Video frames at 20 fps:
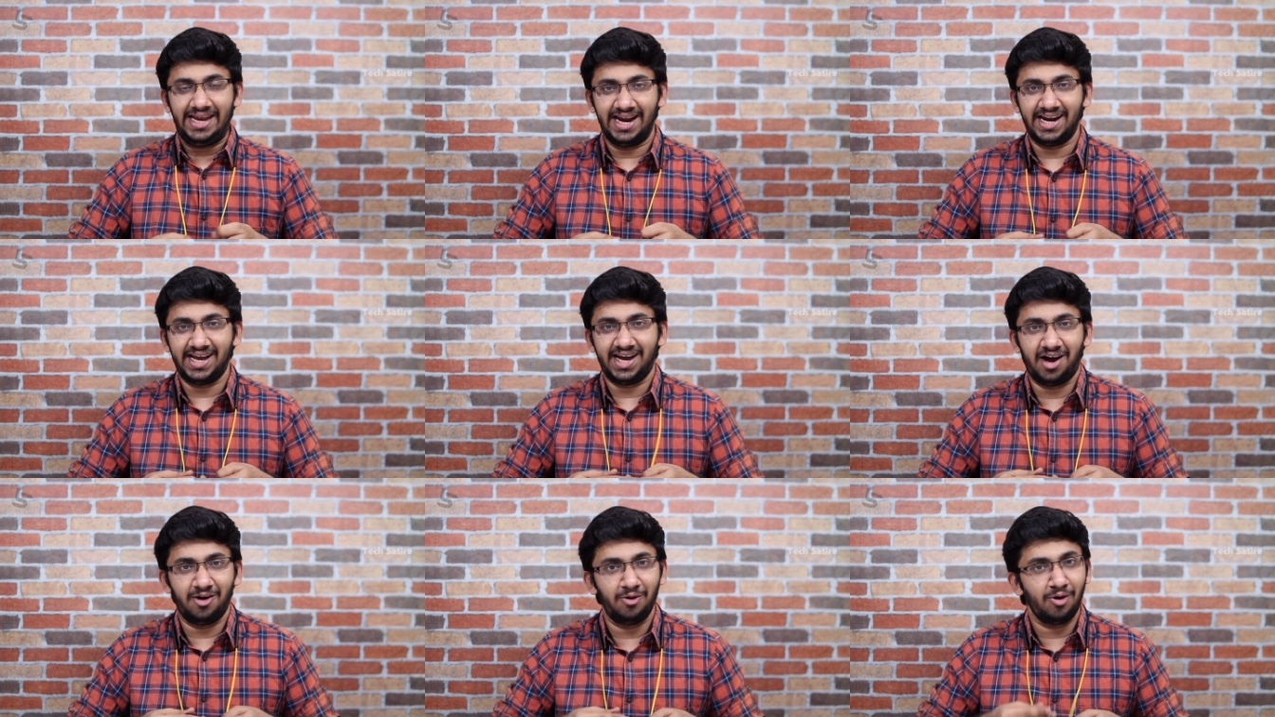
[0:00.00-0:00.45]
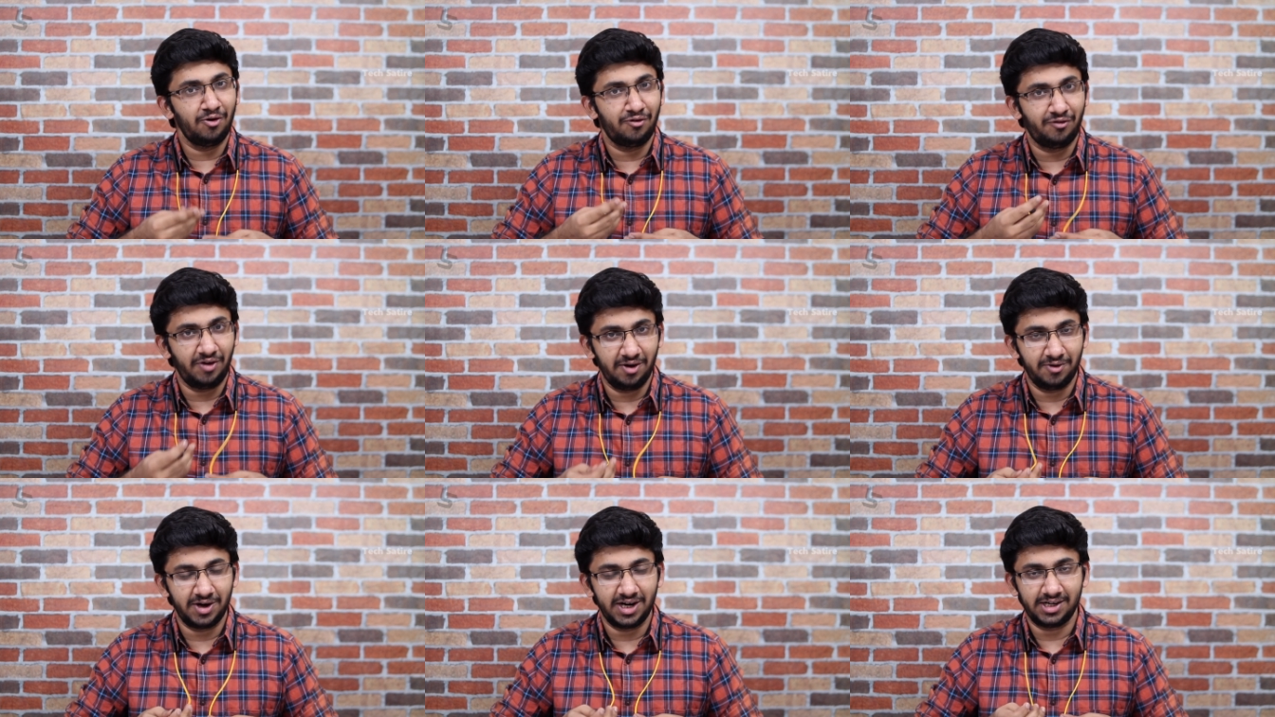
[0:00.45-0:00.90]
எனக்கு அவ்வளோ
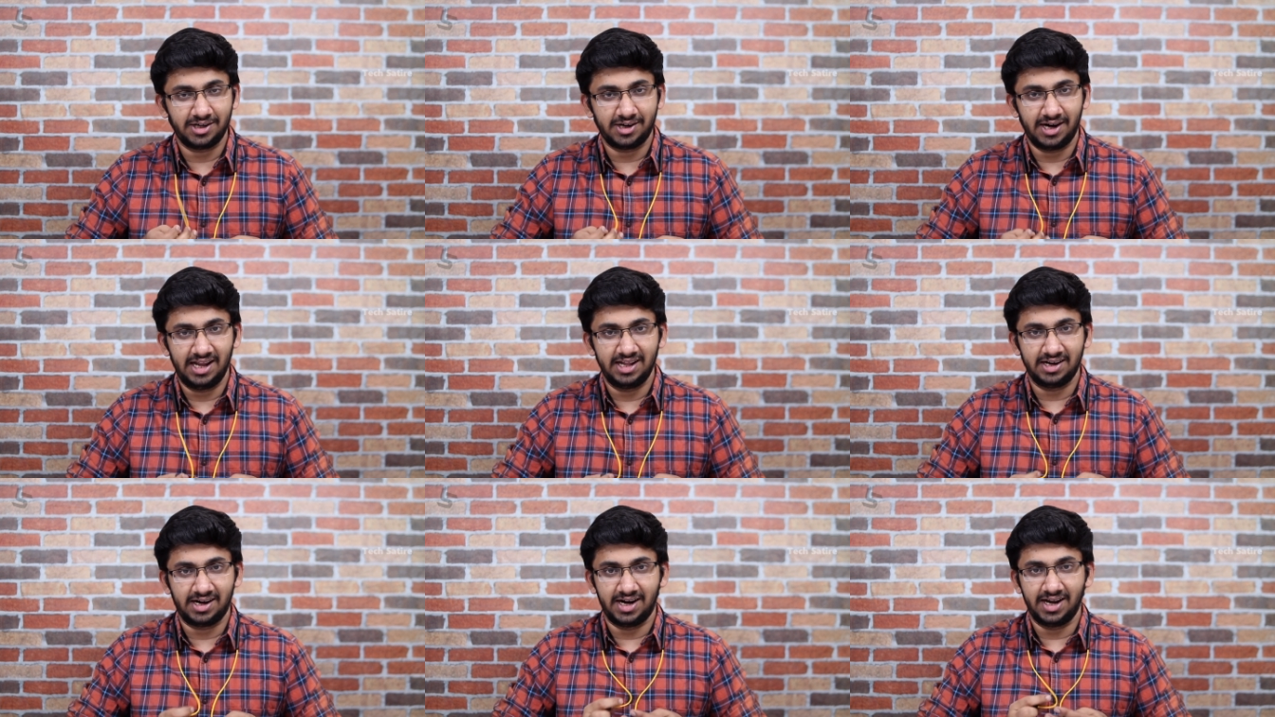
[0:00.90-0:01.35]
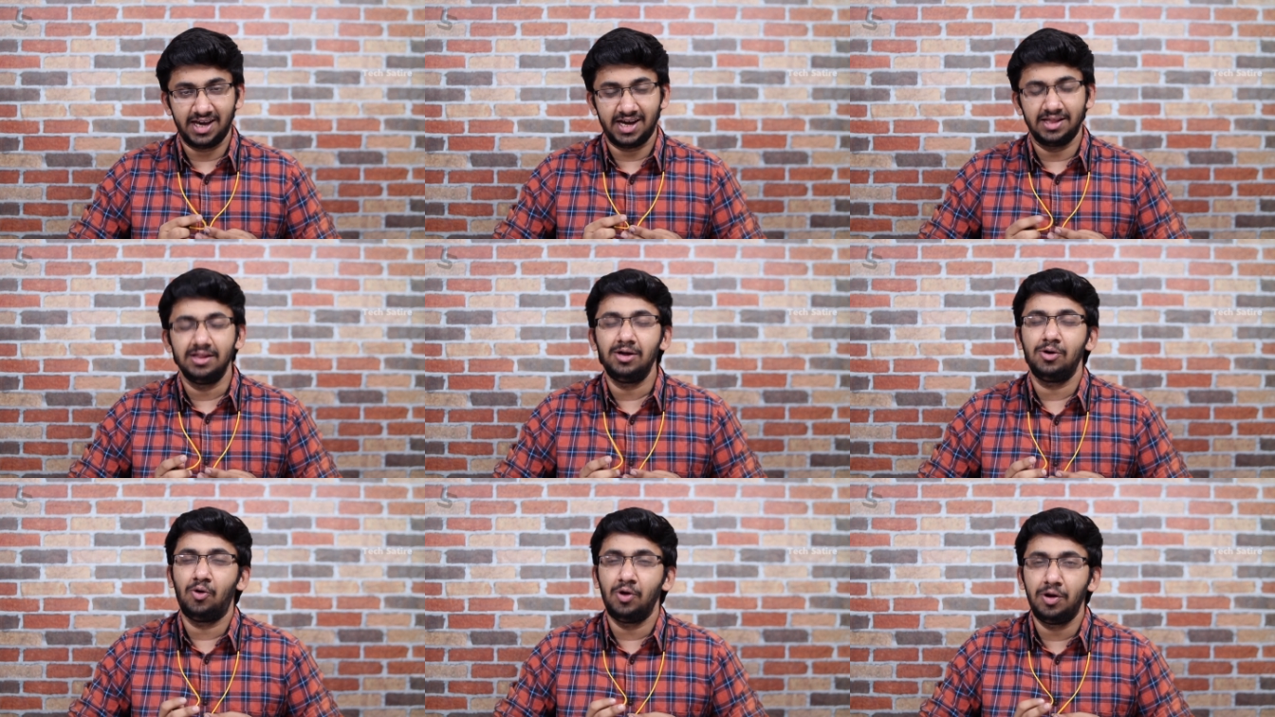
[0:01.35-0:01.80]
ஃபேவரட் கலர்
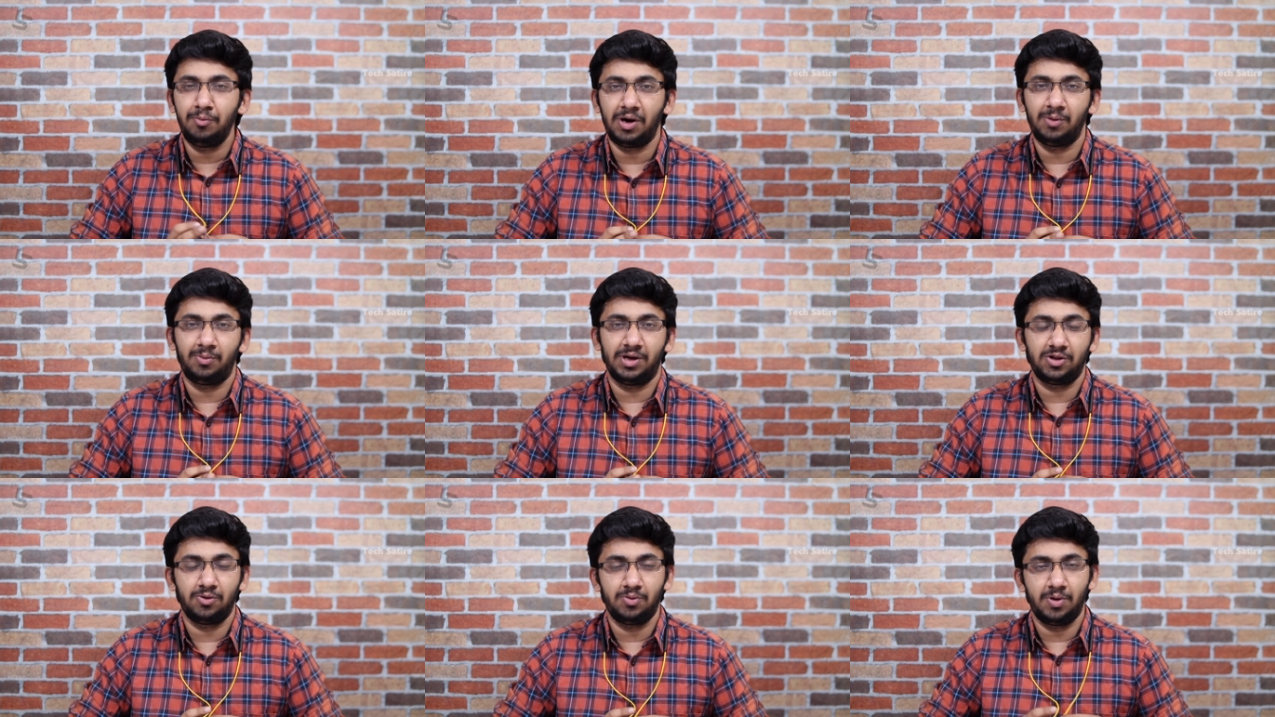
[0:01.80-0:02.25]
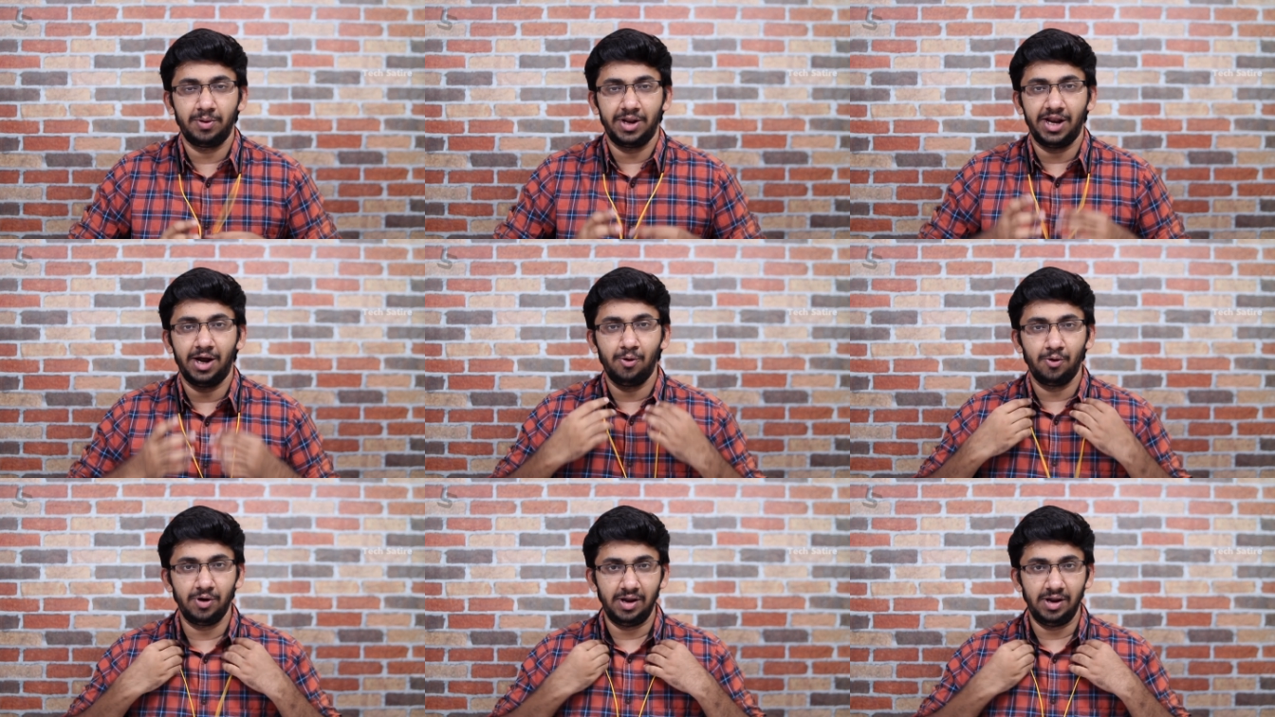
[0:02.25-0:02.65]
கிடையாது குறிப்பாக பார்த்தோம் அப்படின்னா